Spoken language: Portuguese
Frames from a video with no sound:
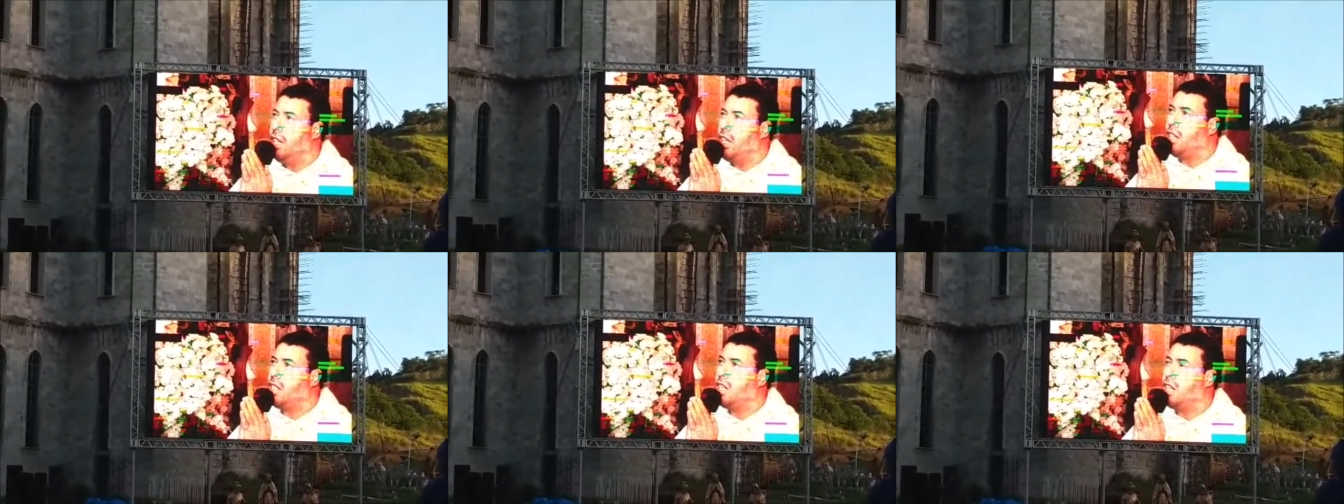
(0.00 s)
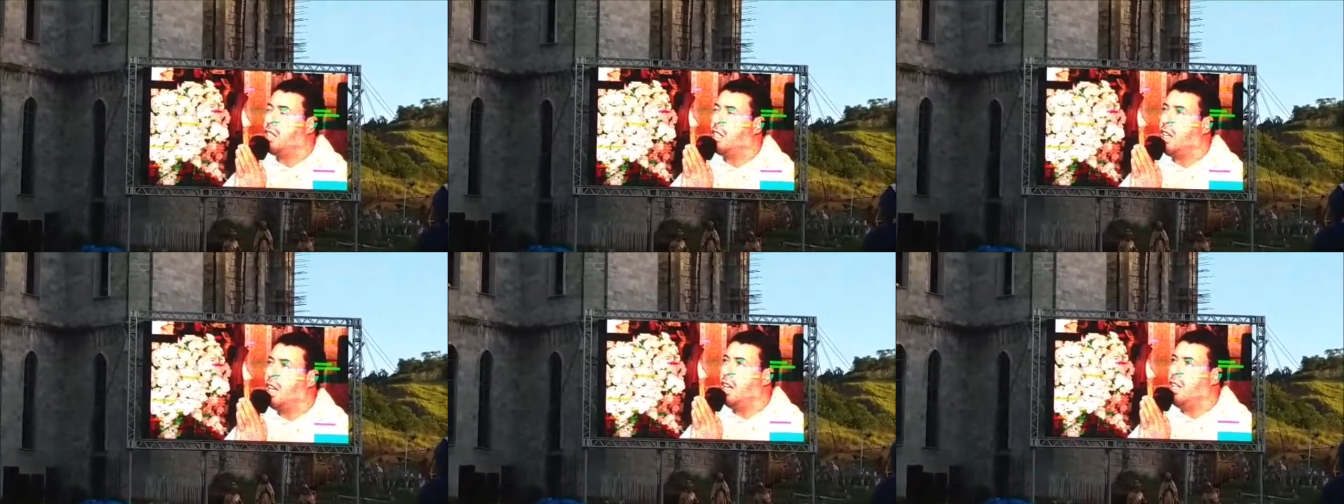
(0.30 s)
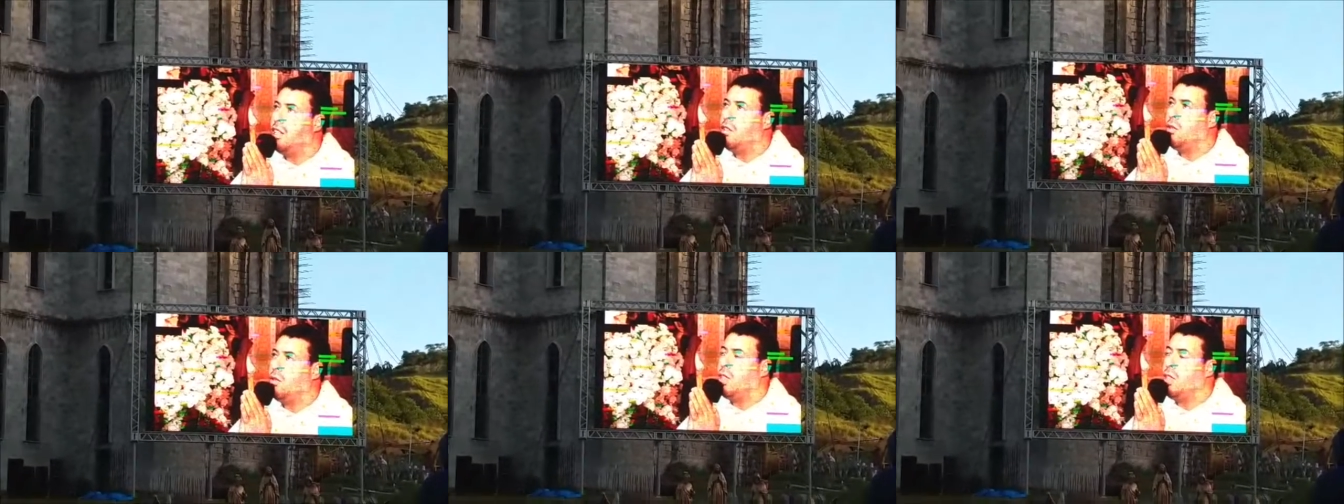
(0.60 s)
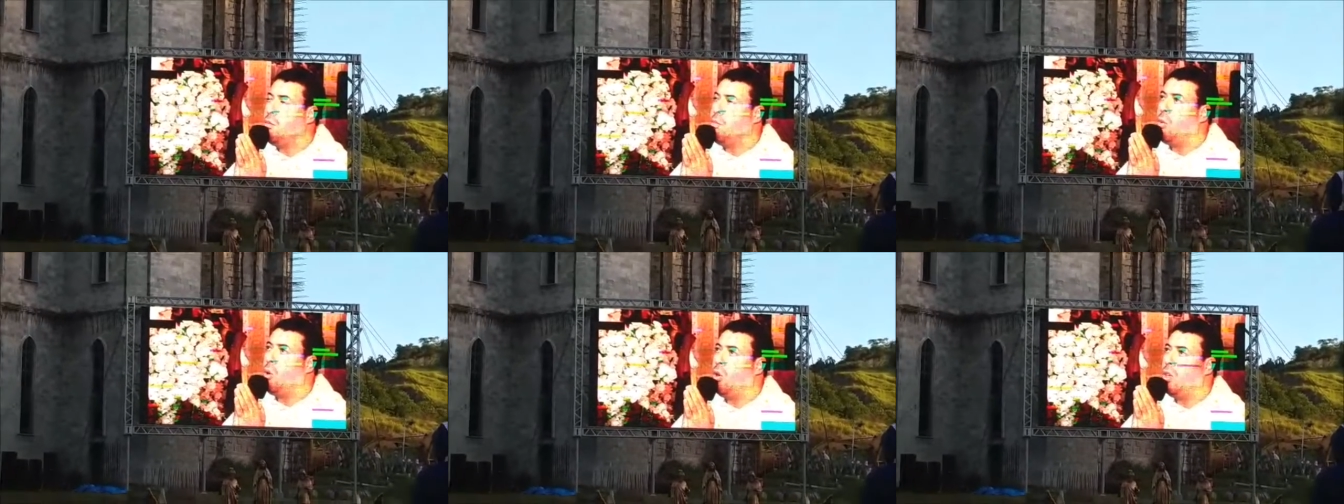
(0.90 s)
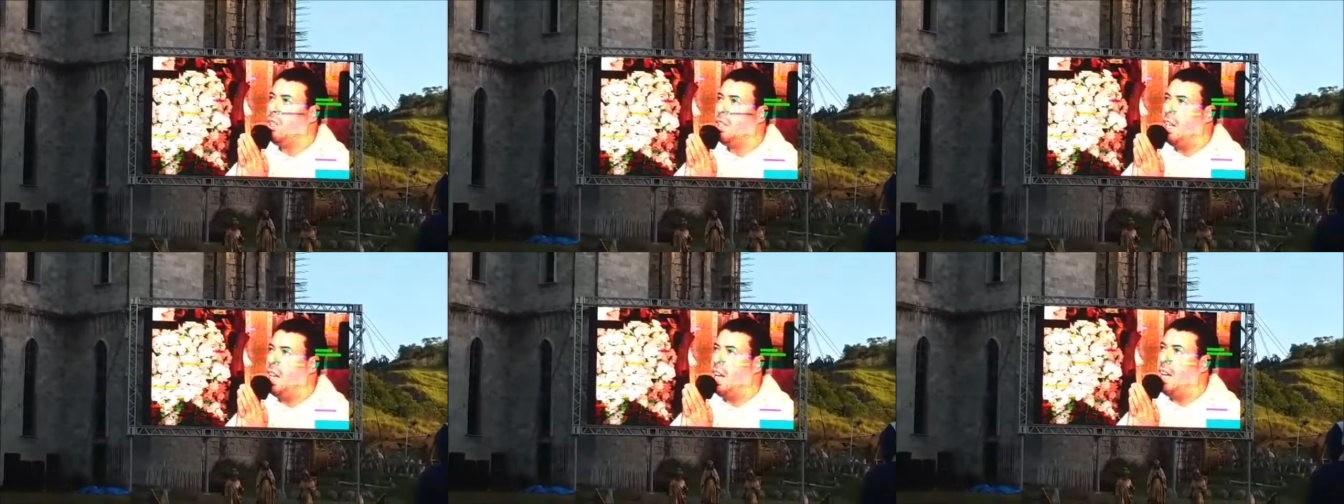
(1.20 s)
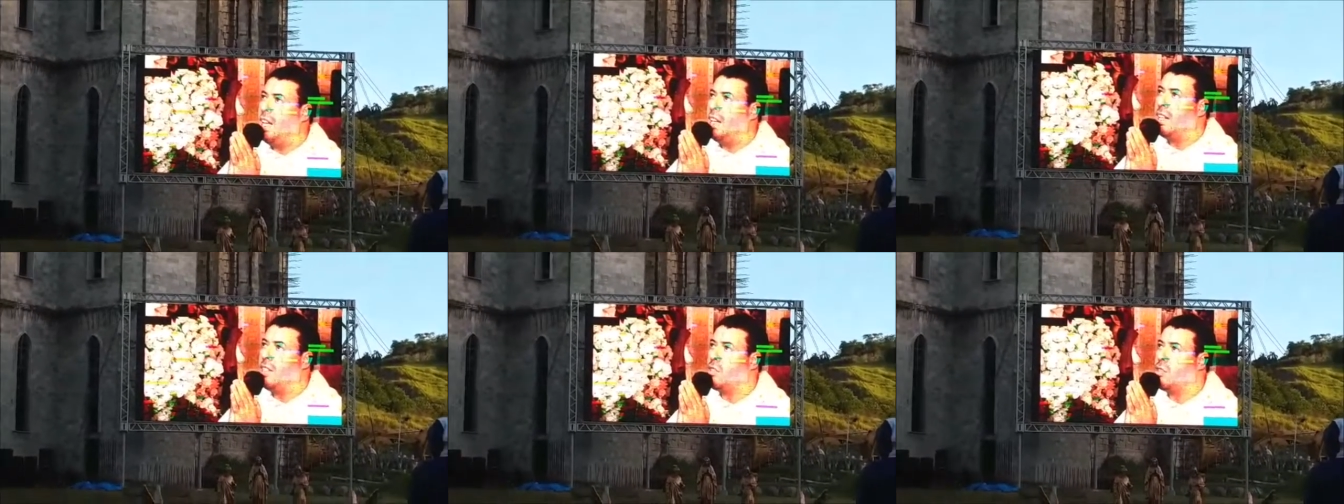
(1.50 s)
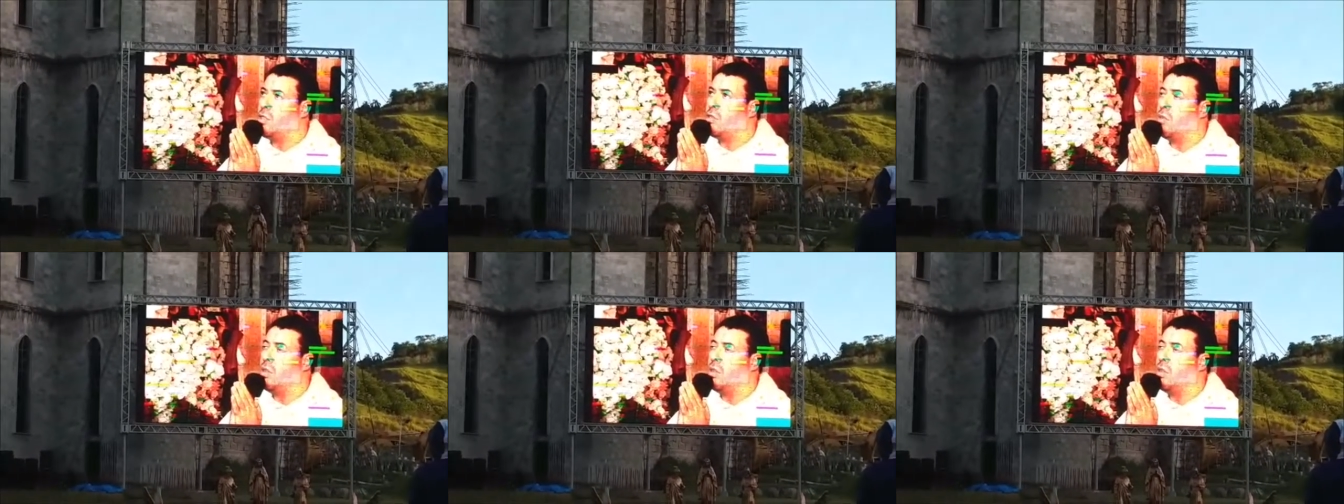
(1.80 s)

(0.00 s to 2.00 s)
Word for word: e que queiram imolar as